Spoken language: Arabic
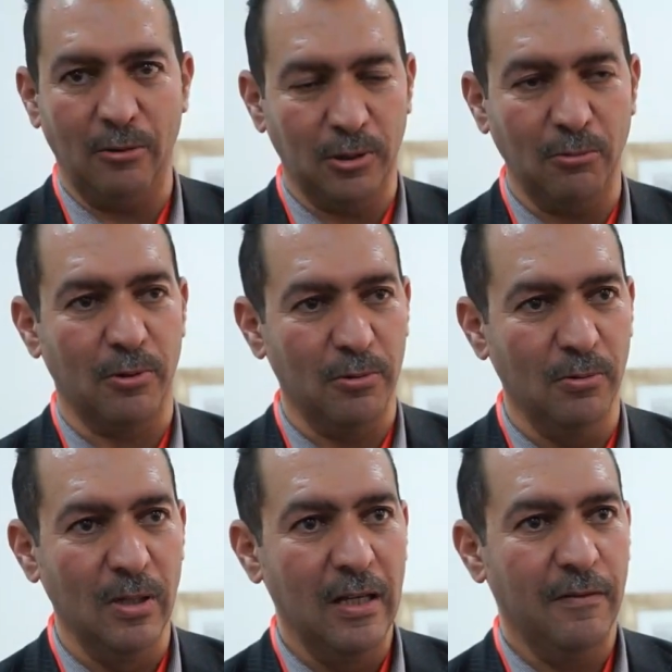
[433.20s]
له دوره
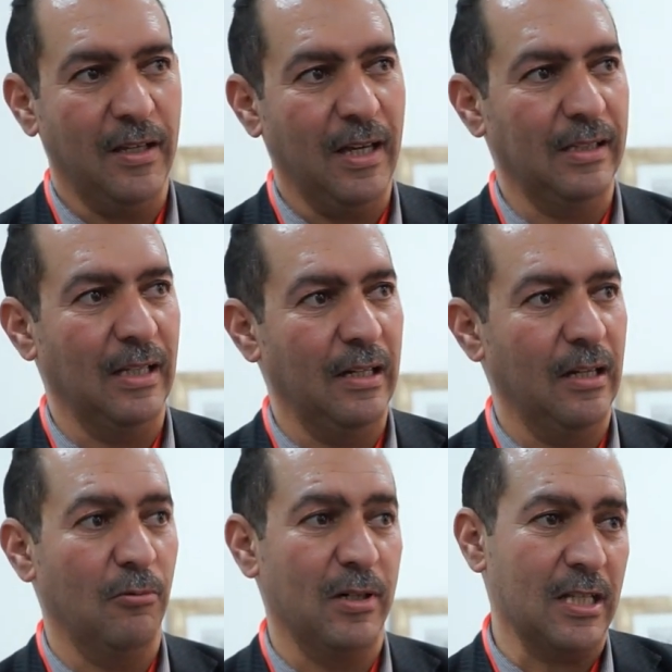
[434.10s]
في
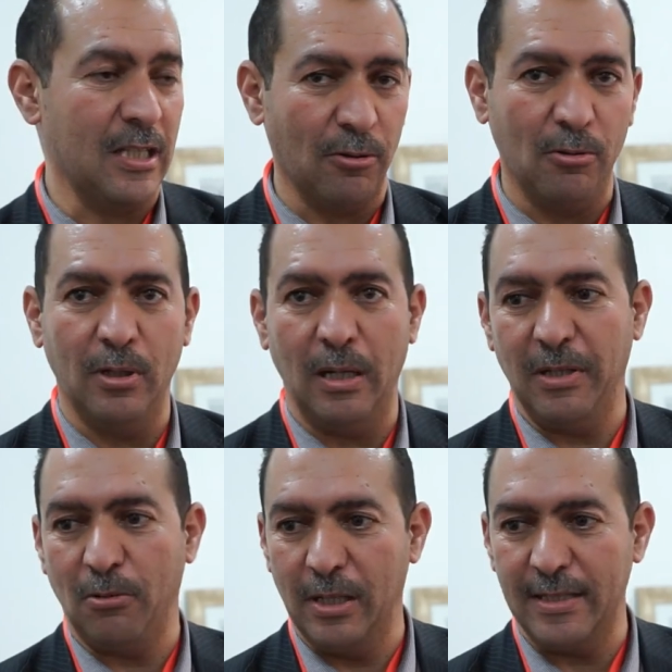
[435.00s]
هذا وستنقلنا
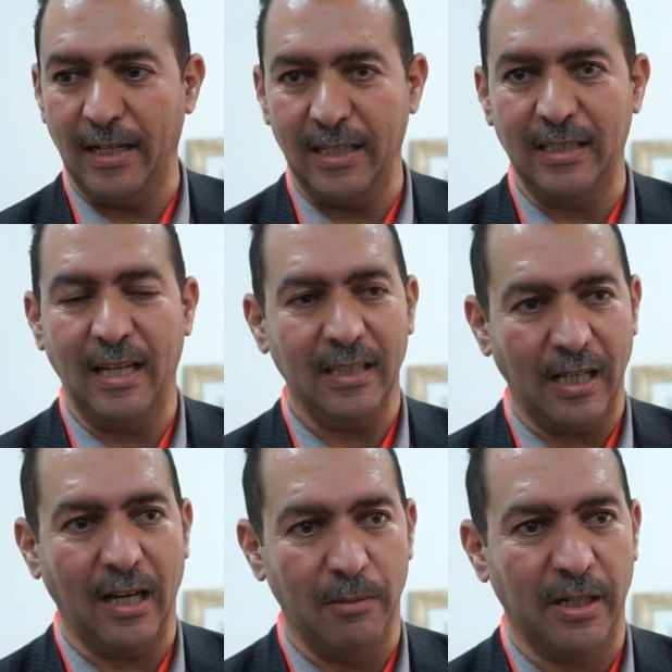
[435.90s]
بكل تاكيد هذا
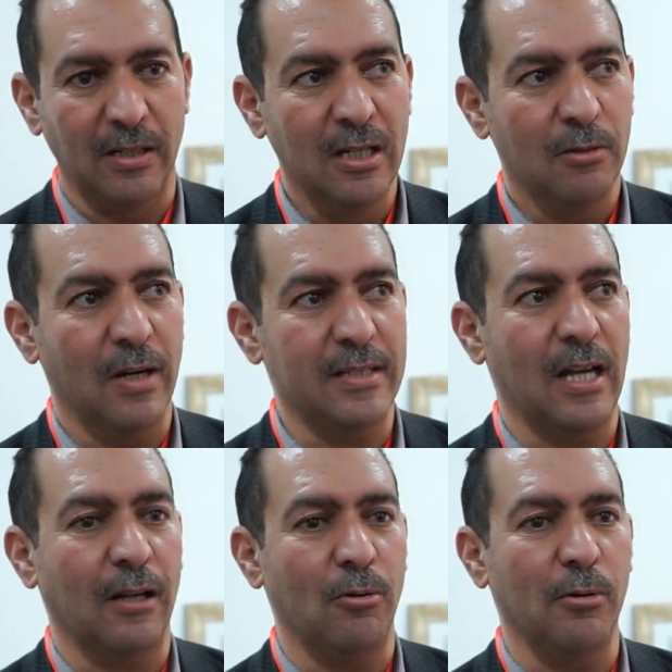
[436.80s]
الخبر
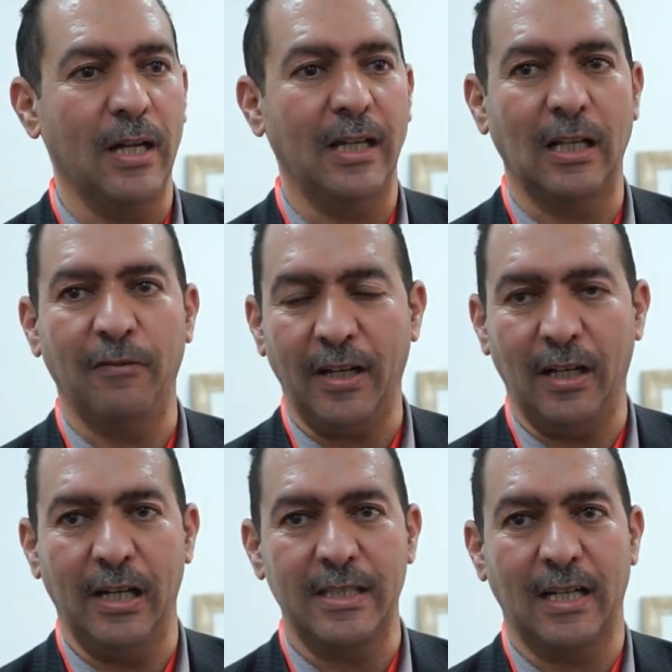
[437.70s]
وتنقلون هذه
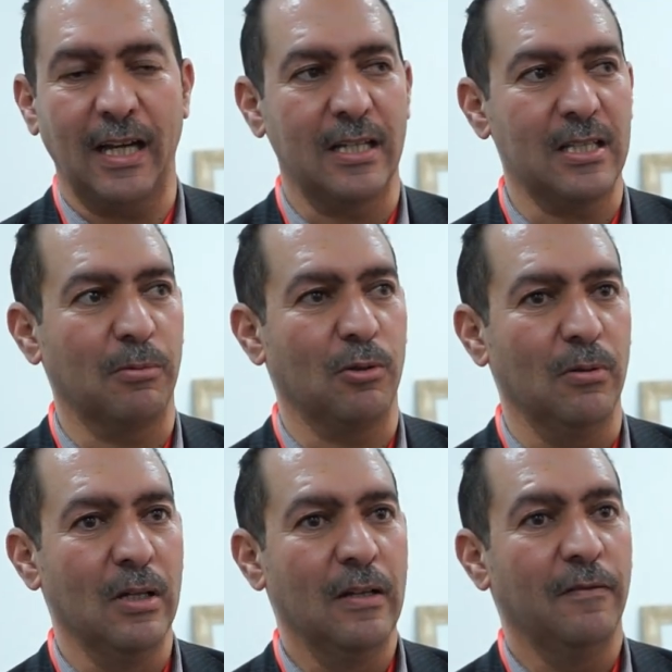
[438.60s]
الفرحه التي كانت تبدو
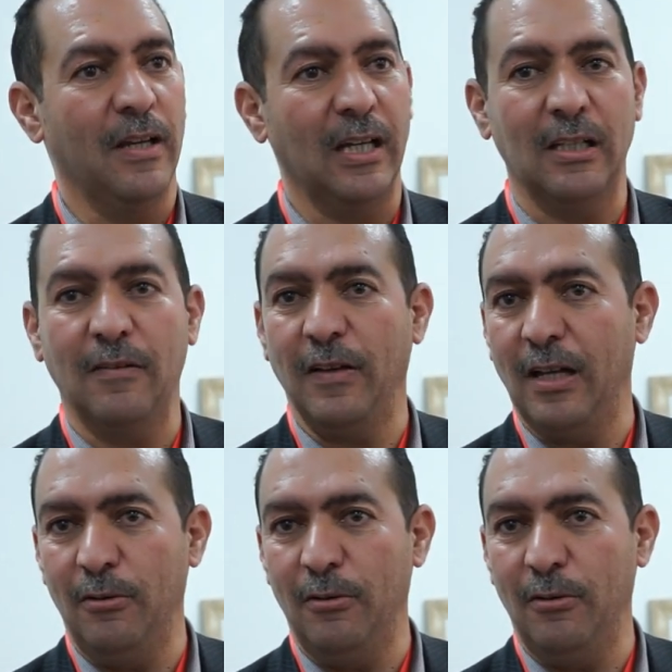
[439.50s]
في هذه في